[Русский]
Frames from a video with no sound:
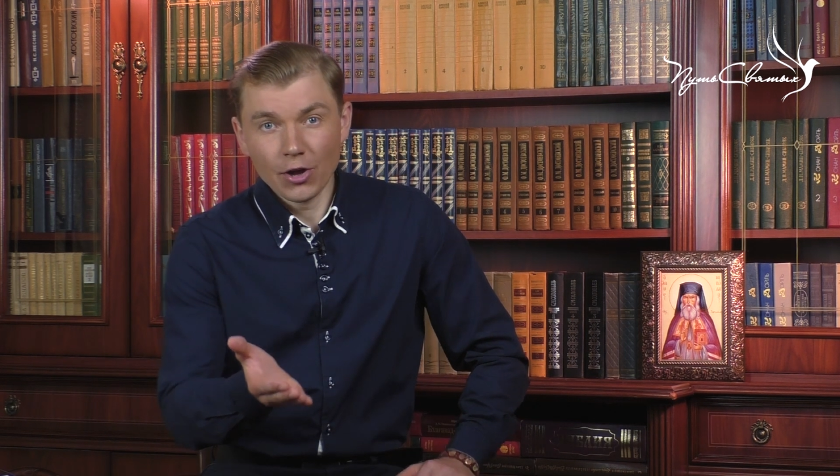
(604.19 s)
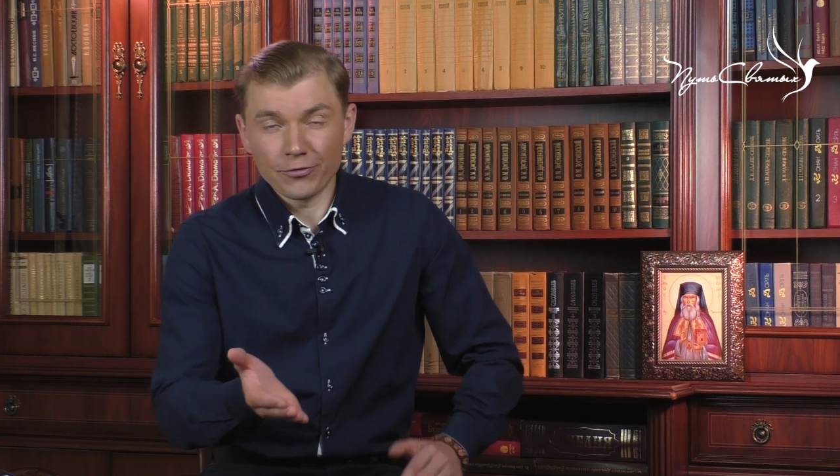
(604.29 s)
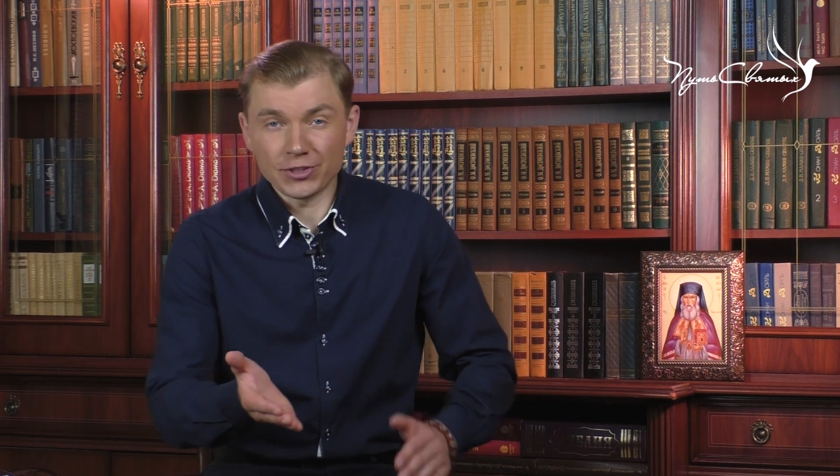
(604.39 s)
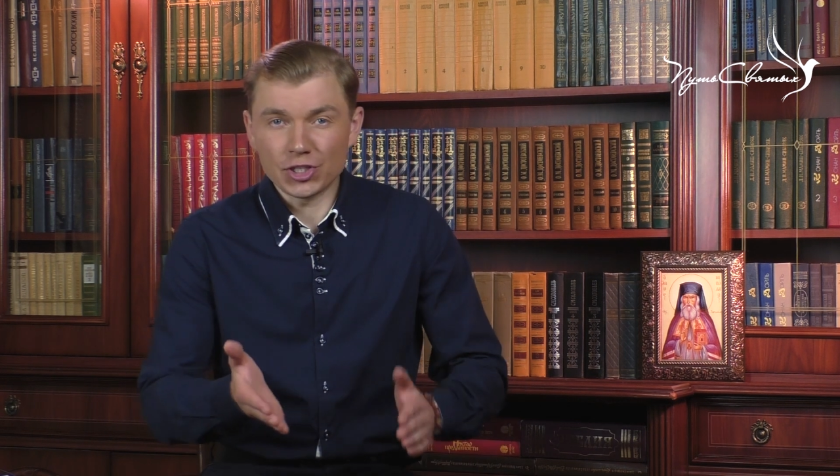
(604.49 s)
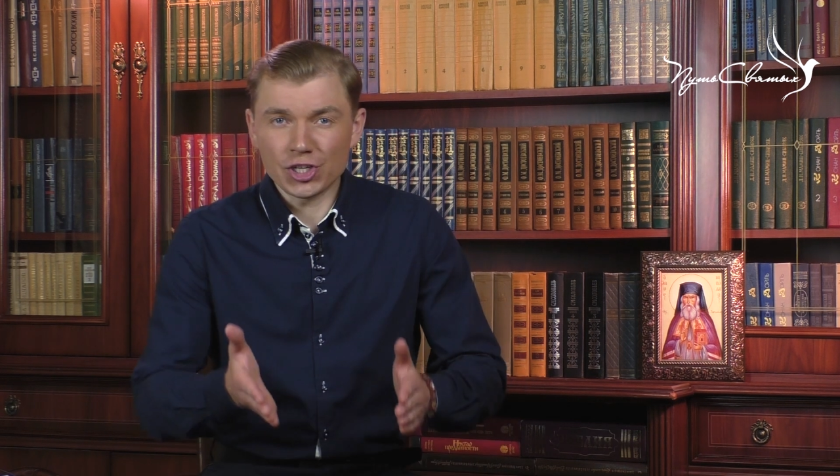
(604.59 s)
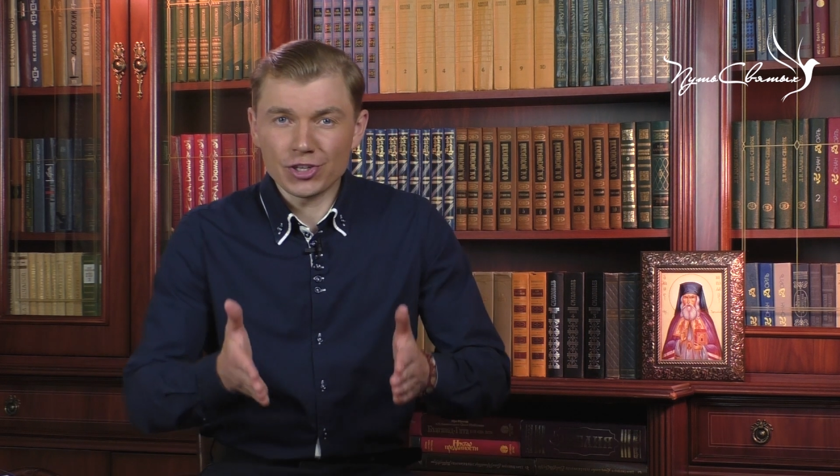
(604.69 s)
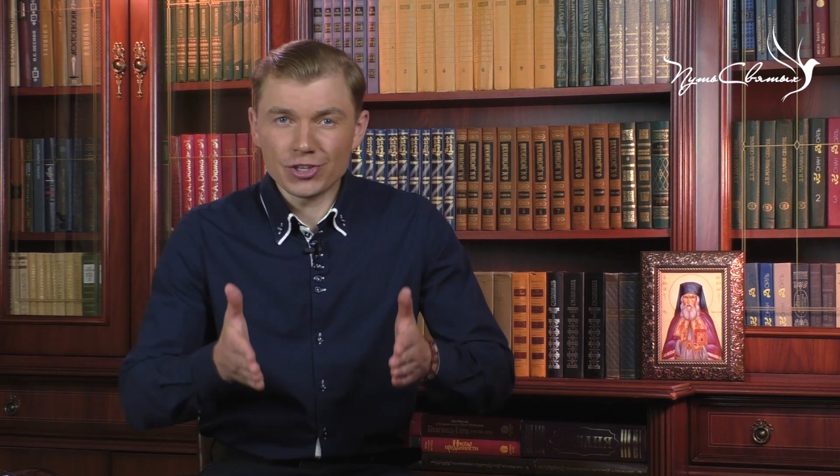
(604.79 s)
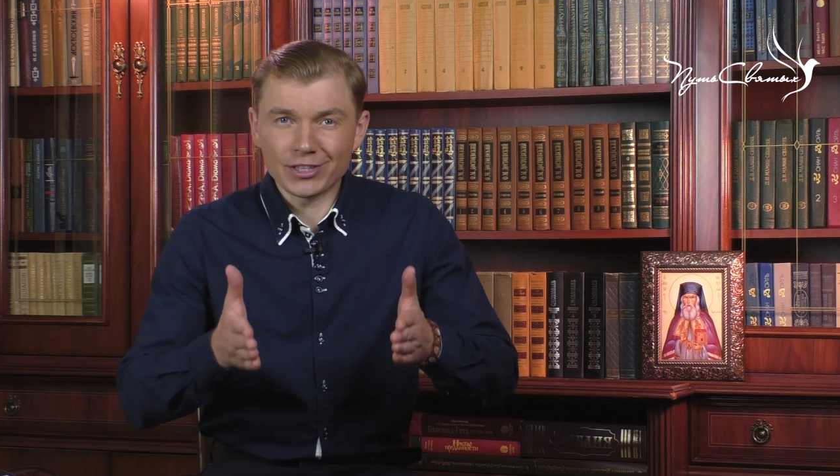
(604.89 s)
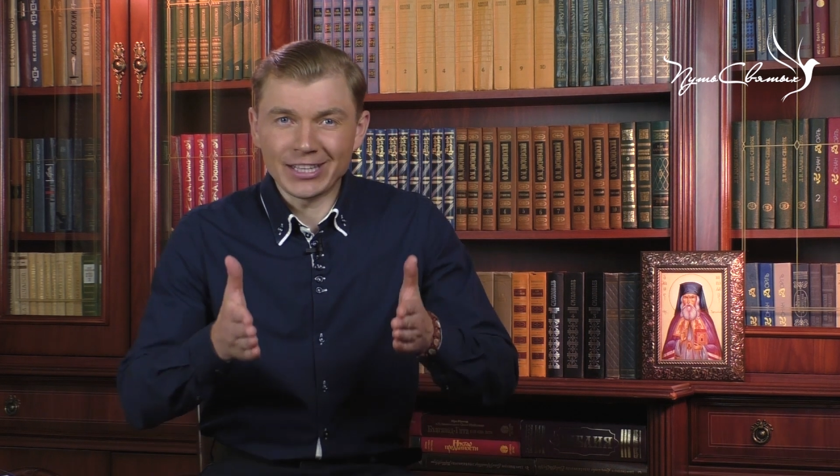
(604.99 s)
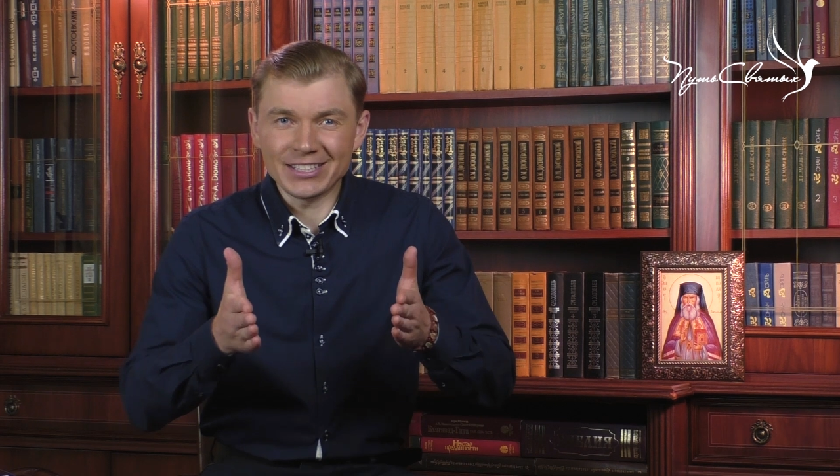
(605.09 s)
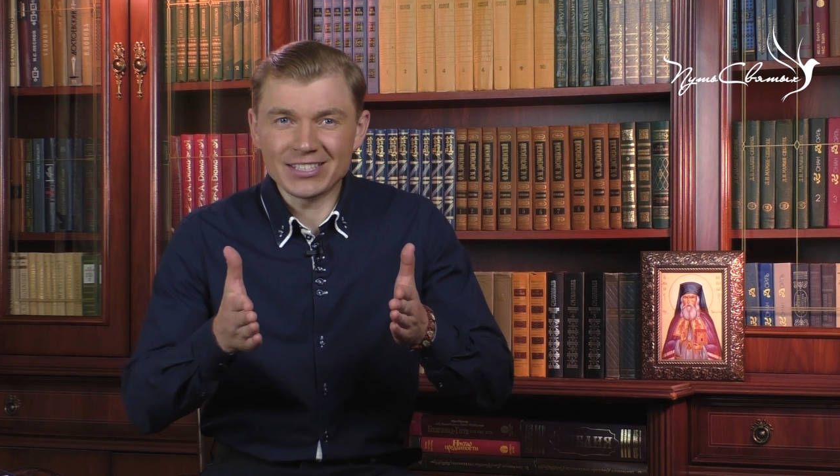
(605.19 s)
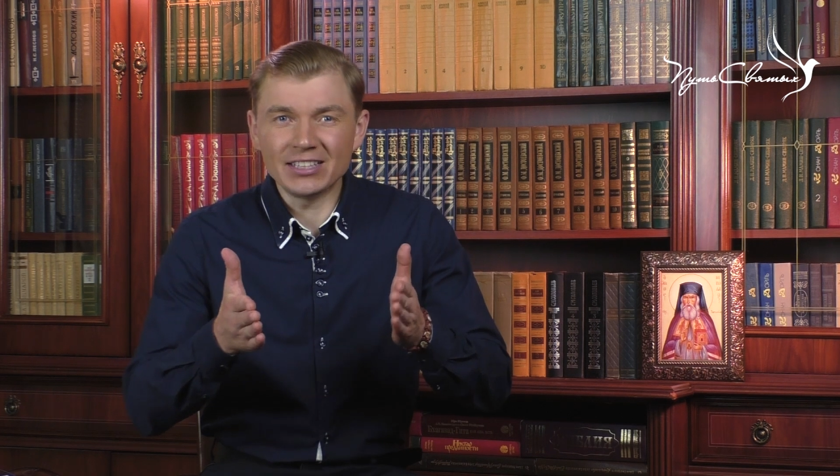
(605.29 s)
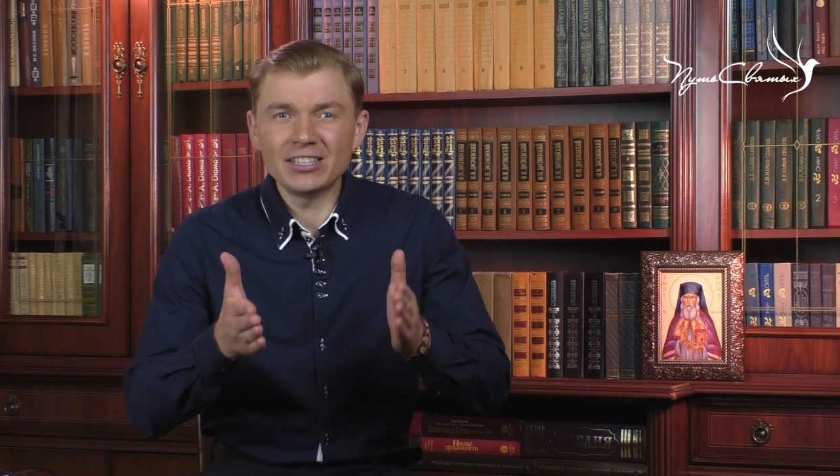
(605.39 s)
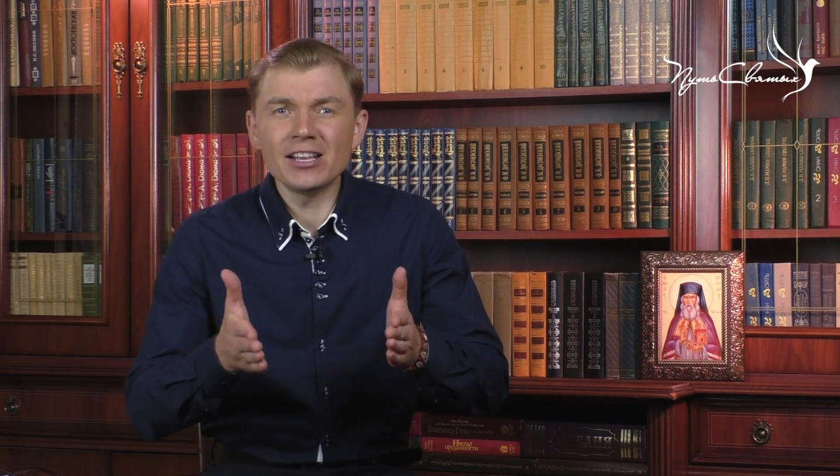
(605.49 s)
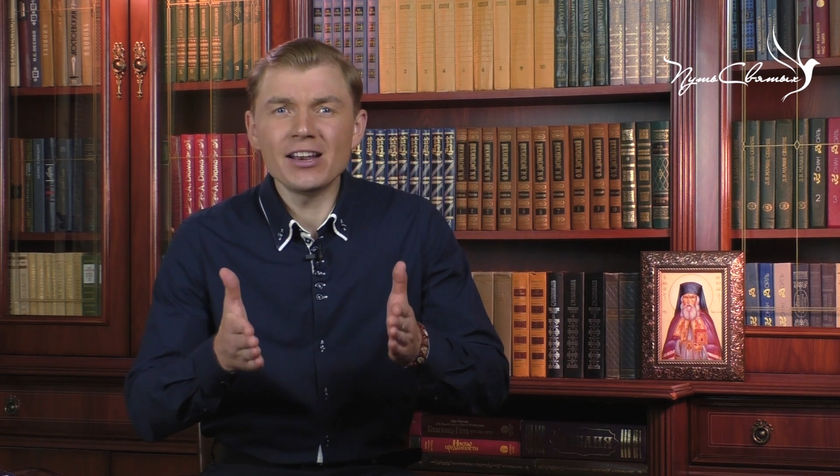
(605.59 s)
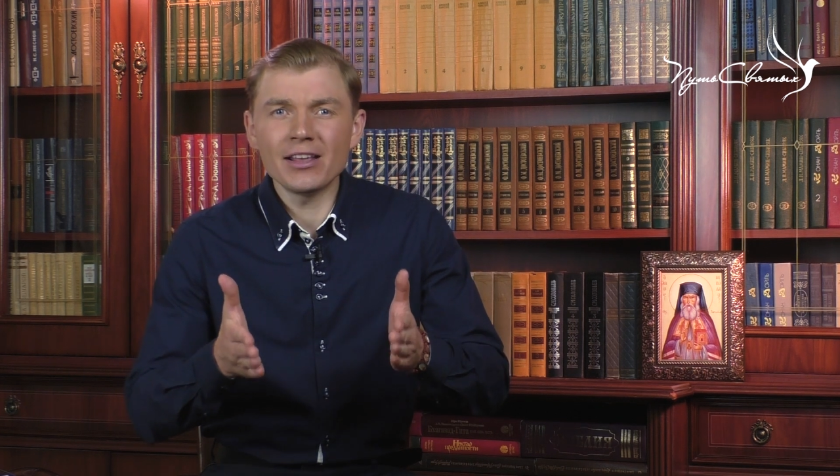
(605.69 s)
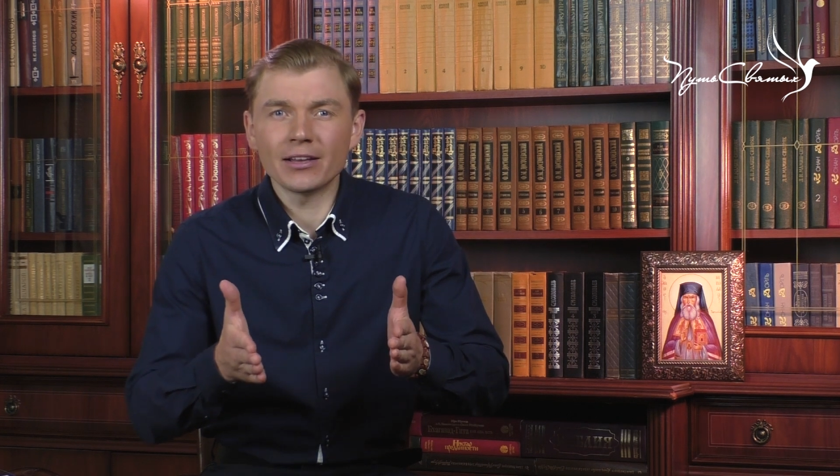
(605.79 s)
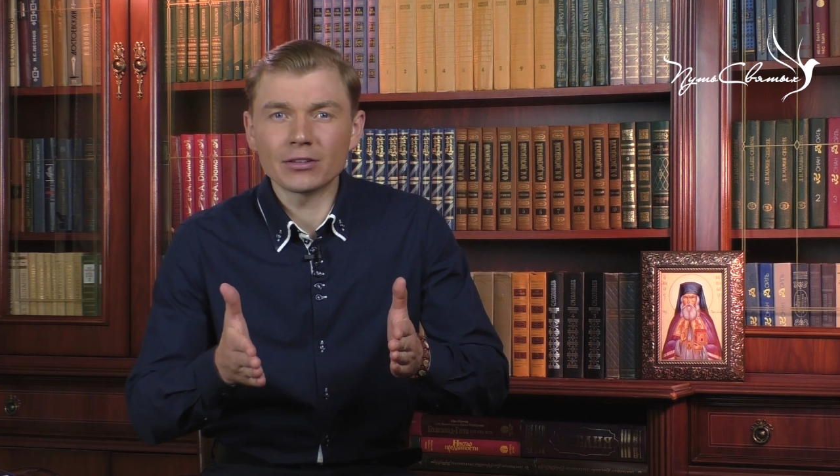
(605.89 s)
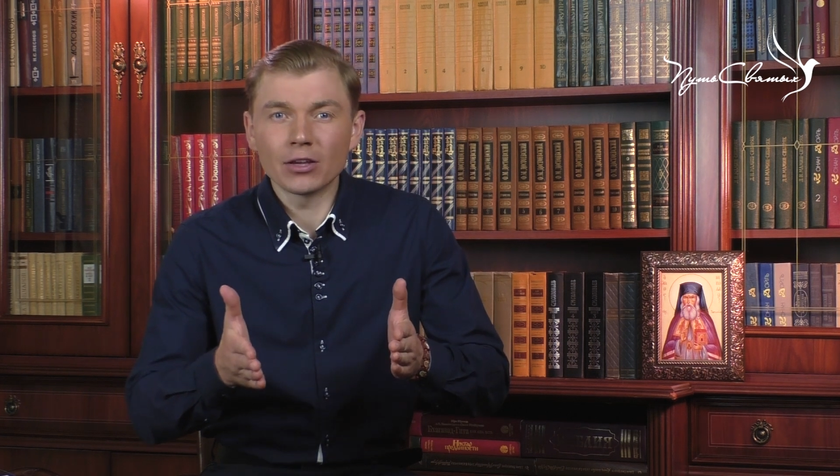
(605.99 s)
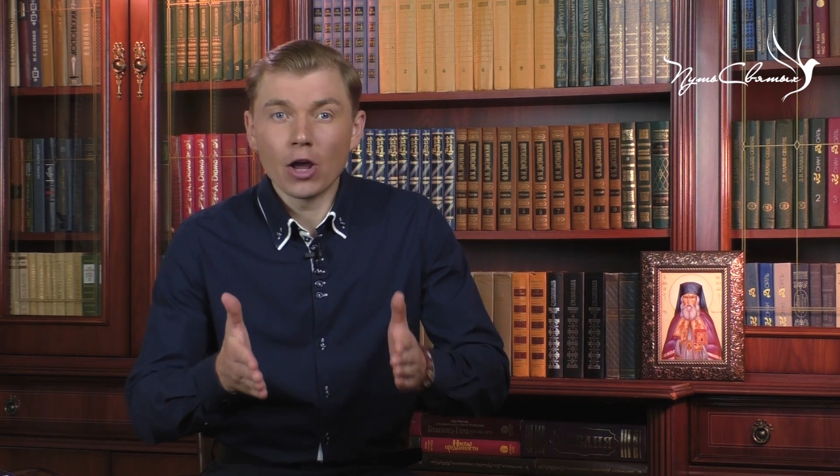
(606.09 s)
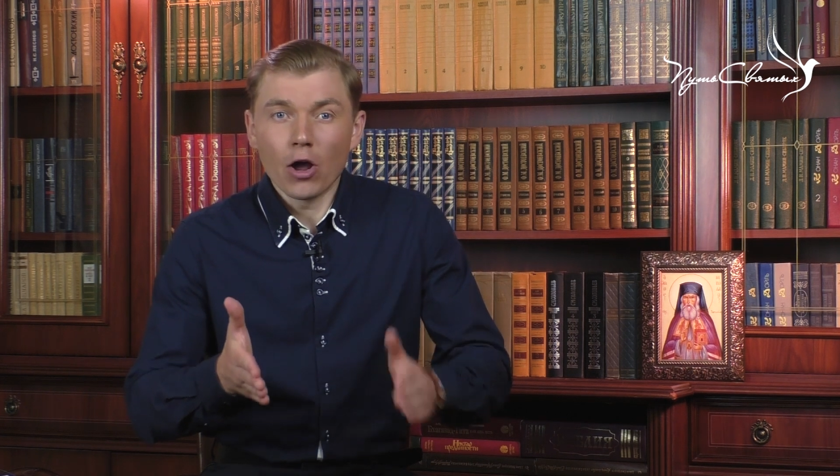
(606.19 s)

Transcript: В течение 30 лет